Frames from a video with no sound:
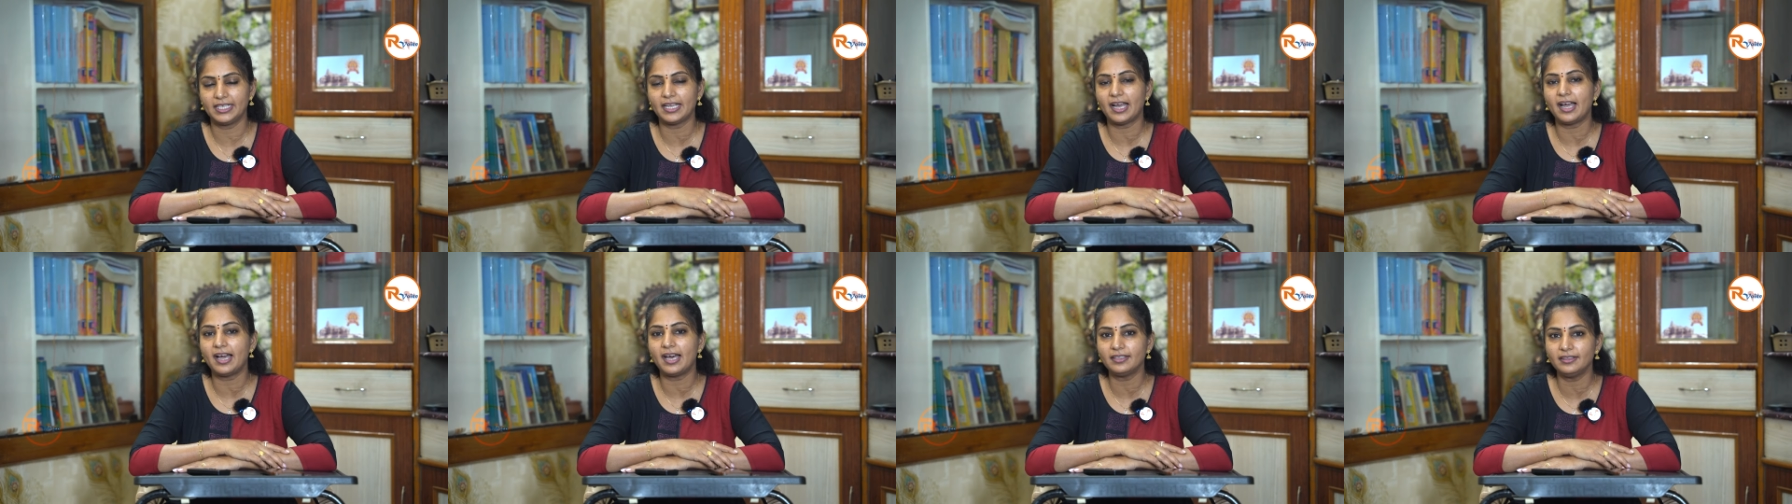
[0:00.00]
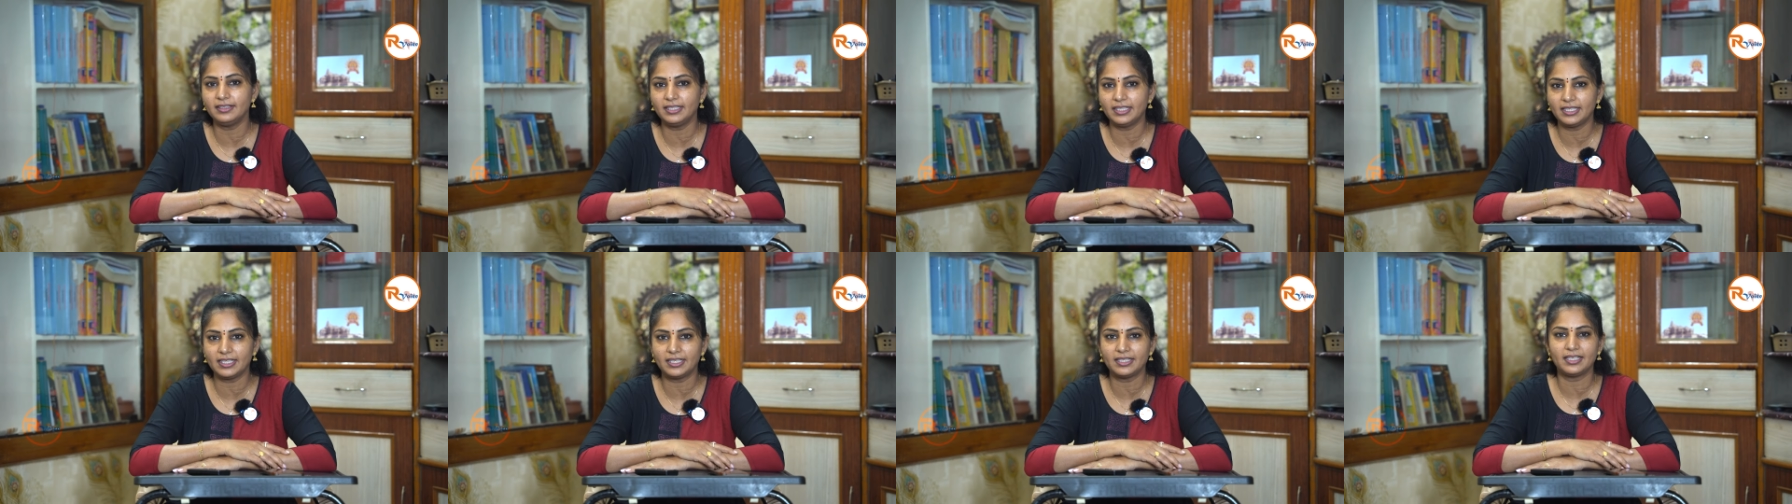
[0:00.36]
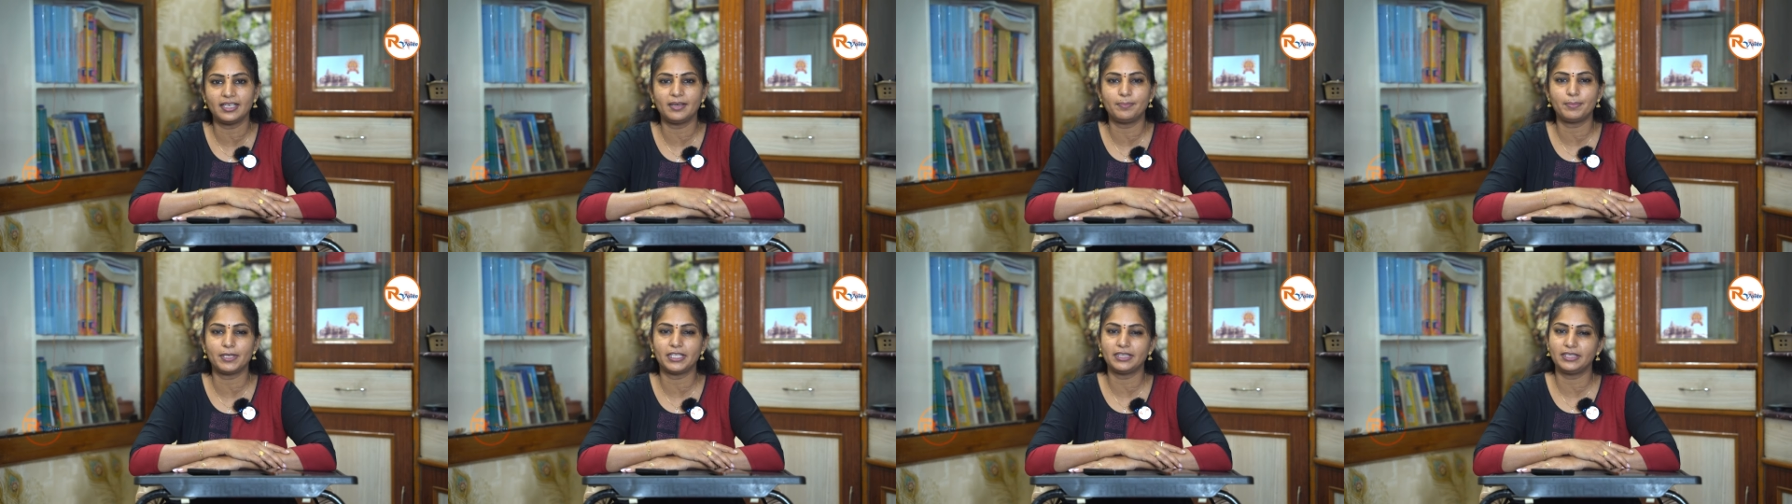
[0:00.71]
అండ్
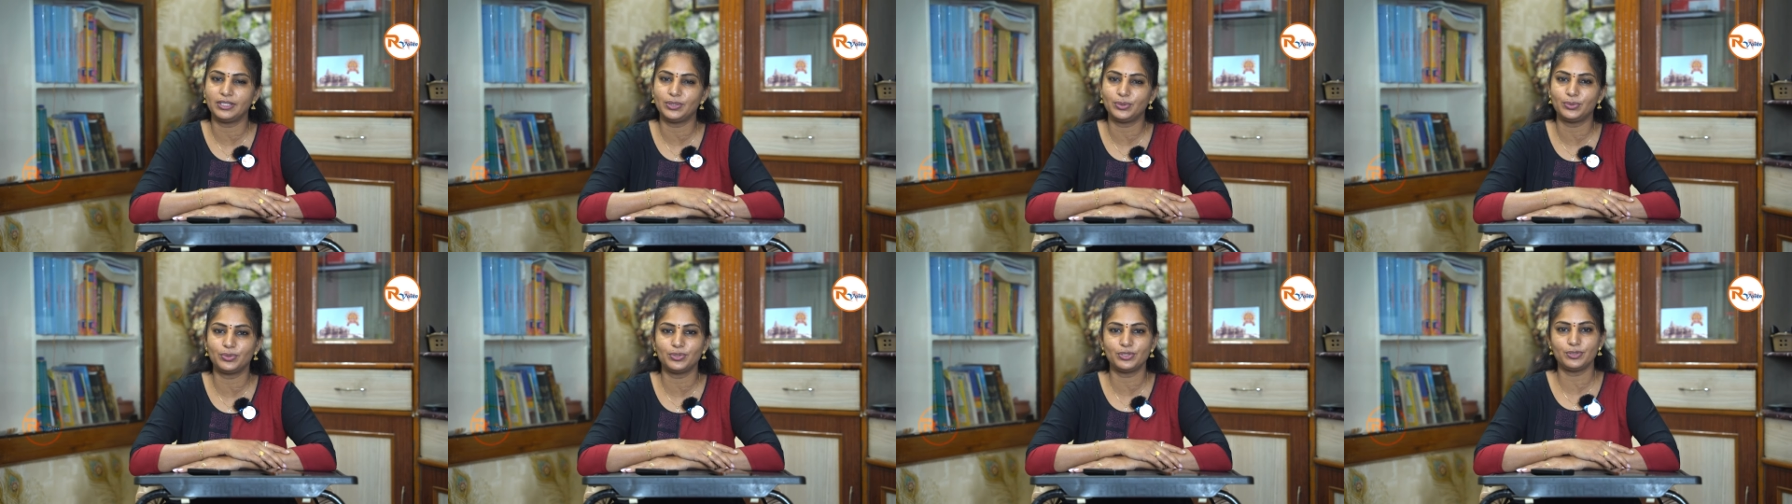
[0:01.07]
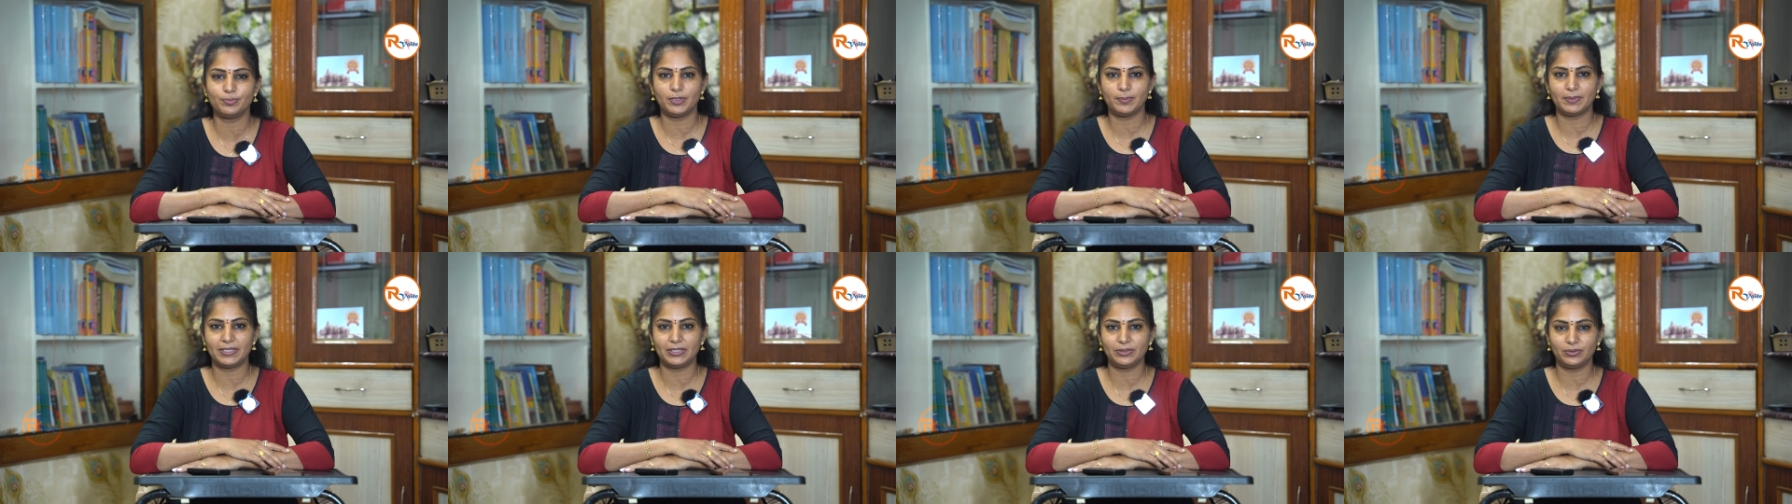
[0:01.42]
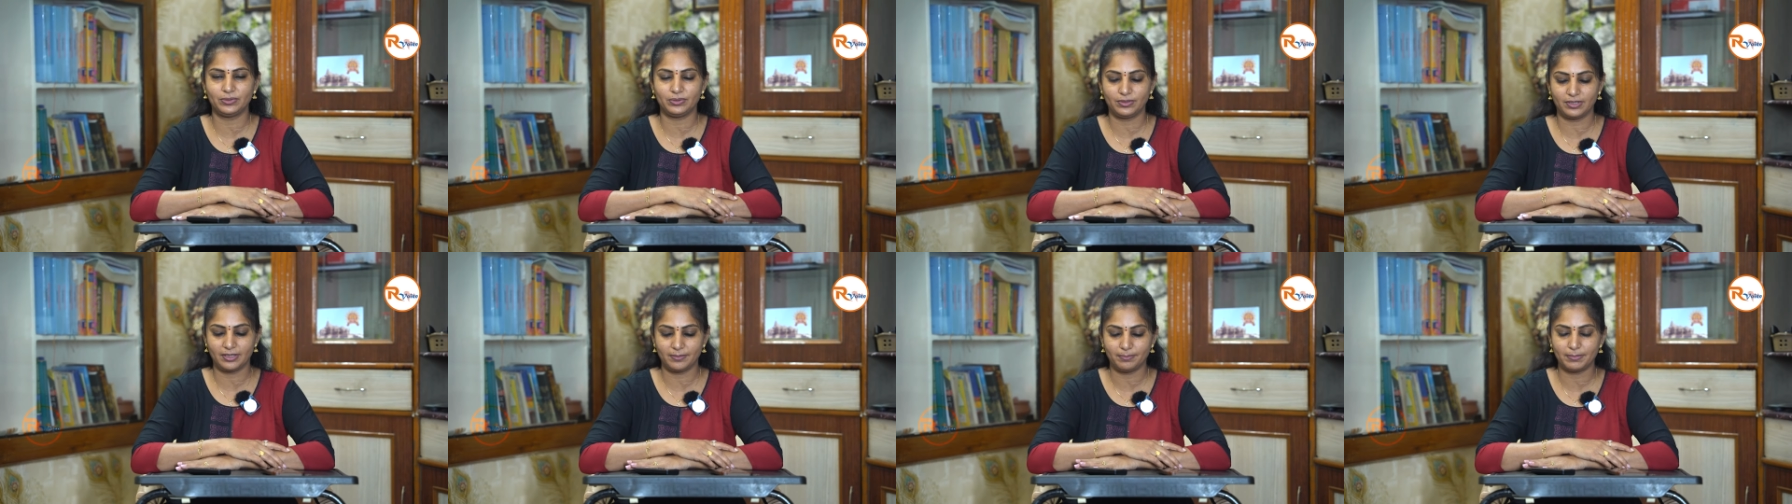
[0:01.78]
ఆర్థికంగా ప్రతిరోజు మేము
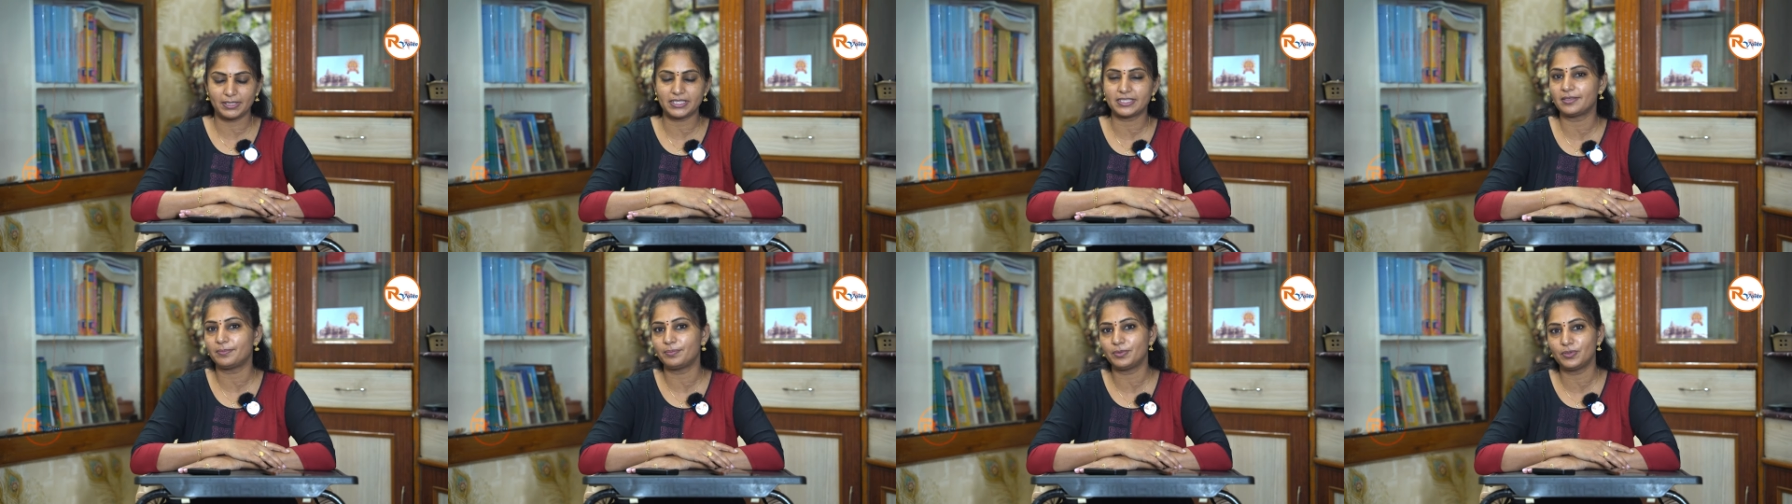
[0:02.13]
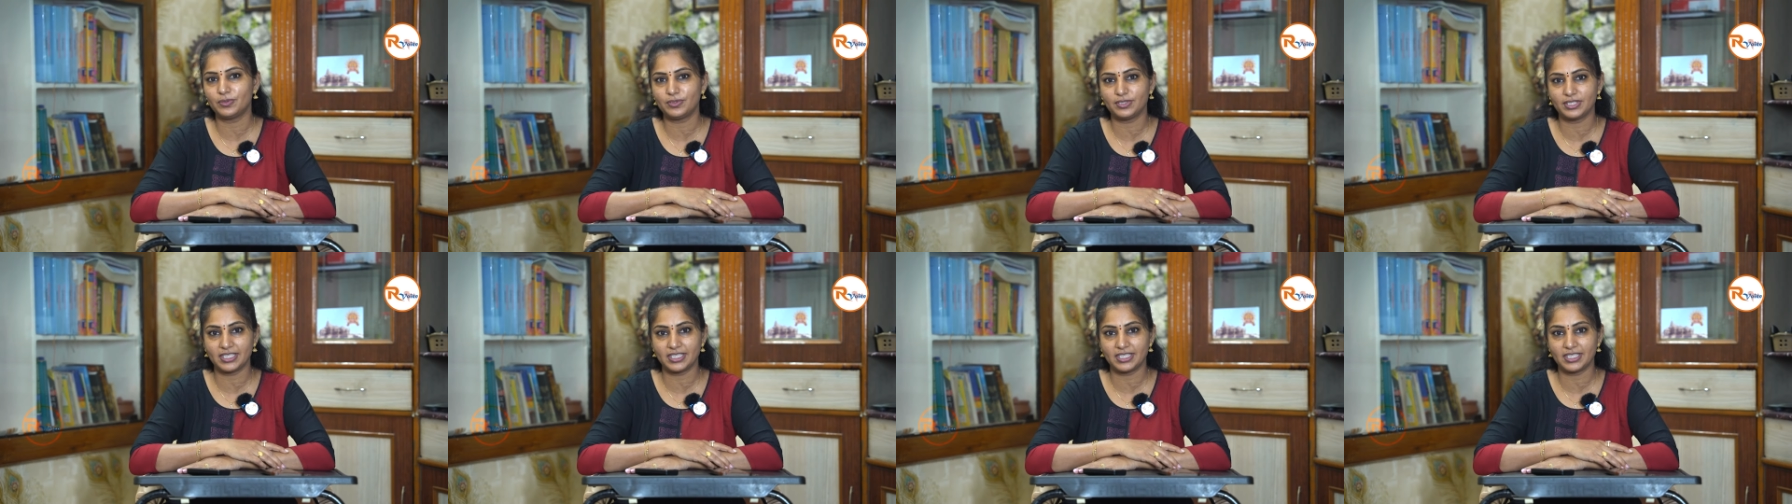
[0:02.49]
అడుగుతున్నాం బట్ సపోర్ట్